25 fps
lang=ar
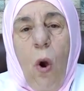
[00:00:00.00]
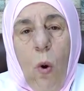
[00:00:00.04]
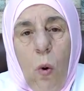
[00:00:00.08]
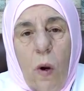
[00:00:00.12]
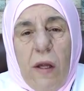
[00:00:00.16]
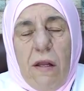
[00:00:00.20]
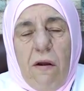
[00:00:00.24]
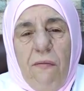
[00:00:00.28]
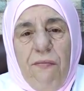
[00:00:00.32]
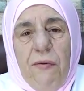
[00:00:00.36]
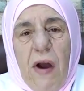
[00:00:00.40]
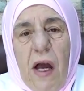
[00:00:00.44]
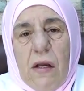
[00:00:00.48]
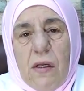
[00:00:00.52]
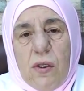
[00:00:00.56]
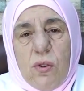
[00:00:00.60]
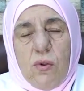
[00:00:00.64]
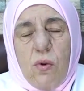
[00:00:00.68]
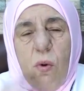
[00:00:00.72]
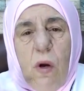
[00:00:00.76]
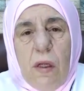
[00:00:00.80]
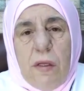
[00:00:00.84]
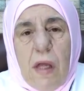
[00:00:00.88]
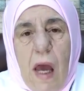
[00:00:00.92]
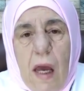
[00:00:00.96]
وانا
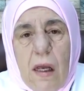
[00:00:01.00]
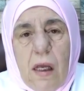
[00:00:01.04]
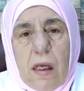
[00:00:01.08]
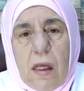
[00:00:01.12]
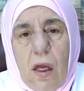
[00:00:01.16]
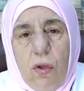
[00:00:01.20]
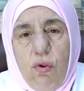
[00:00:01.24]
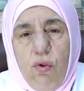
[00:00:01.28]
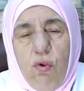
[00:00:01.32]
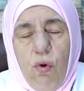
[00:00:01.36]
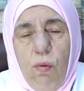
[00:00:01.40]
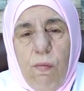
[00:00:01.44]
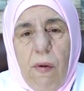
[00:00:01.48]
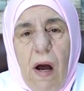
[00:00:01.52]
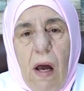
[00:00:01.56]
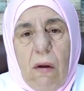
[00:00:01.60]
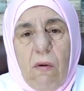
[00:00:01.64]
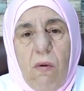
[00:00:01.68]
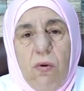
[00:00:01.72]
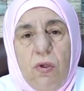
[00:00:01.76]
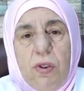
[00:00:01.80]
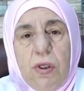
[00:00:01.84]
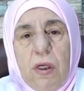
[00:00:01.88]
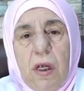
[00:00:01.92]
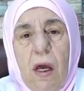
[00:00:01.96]
فحصت وتاكدت
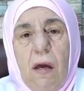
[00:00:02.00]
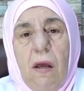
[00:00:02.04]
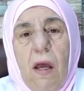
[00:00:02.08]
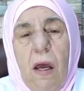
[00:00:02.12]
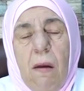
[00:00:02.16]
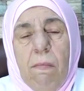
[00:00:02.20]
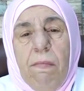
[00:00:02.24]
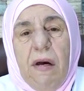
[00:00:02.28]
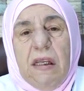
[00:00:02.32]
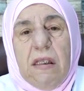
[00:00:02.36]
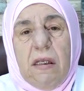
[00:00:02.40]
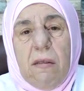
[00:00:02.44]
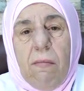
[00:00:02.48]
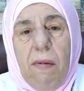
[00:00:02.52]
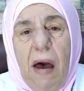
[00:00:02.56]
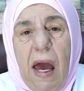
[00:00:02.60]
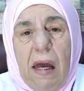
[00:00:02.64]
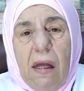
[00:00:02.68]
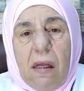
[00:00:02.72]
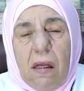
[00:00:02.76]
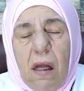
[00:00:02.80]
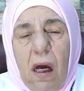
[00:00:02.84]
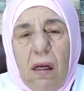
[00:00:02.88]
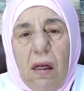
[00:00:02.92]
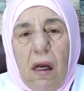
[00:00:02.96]
ماكو شيء بس
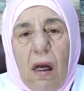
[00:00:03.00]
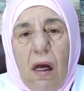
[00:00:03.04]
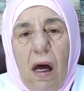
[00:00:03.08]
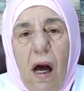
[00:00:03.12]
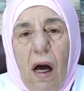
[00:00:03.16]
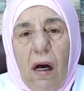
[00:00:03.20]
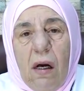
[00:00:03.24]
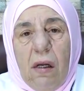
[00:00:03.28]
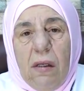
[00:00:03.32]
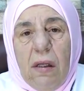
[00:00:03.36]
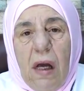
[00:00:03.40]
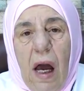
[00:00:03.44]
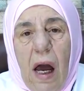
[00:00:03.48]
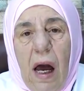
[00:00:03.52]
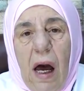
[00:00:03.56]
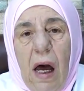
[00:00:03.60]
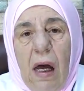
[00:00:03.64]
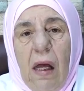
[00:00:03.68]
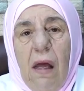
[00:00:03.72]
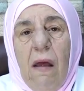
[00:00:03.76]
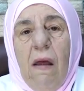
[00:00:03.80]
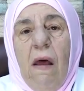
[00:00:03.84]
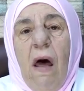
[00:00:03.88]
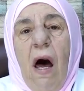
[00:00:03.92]
باي طريقه اقنعها